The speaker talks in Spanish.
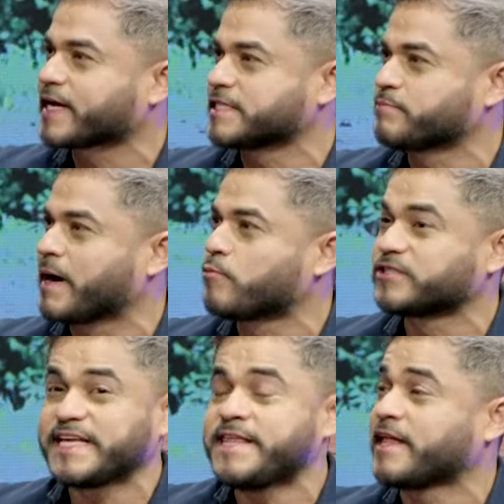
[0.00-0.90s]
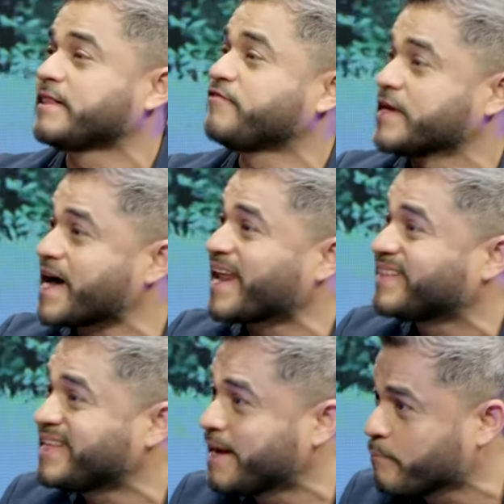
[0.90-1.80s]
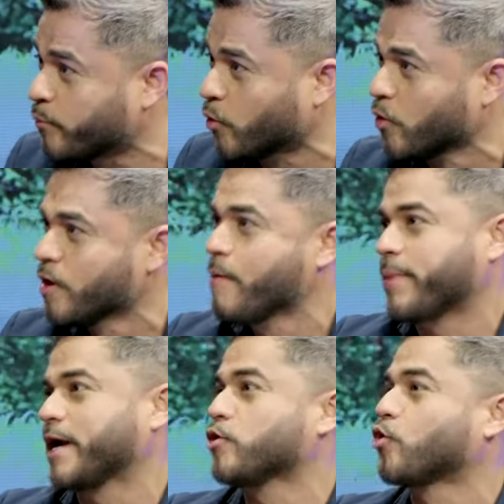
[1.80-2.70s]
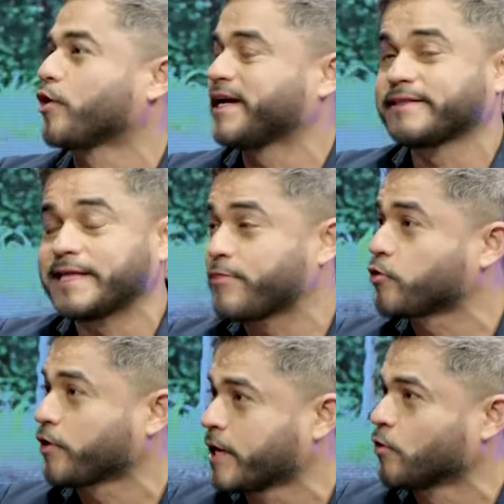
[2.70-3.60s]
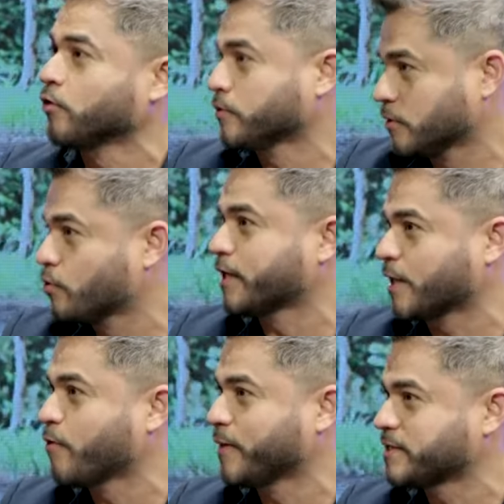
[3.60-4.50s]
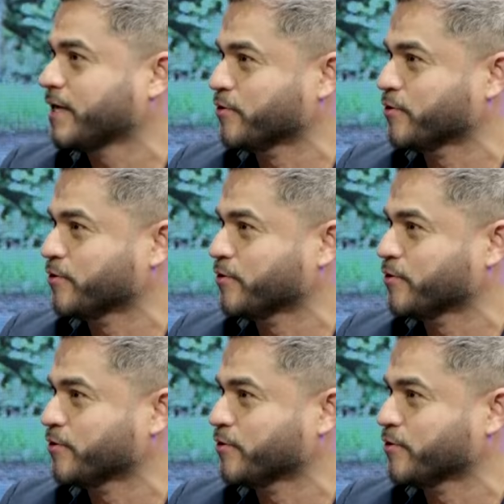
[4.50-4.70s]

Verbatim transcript: que sepamos identificar a tiempo para no correr tantos riesgos lo que estamos pasando.